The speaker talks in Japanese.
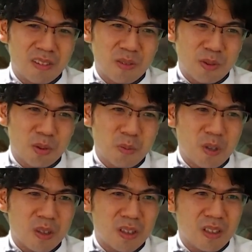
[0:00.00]
でも富
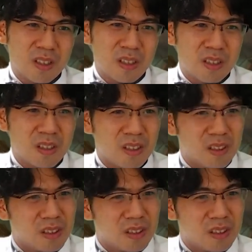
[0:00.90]
かな。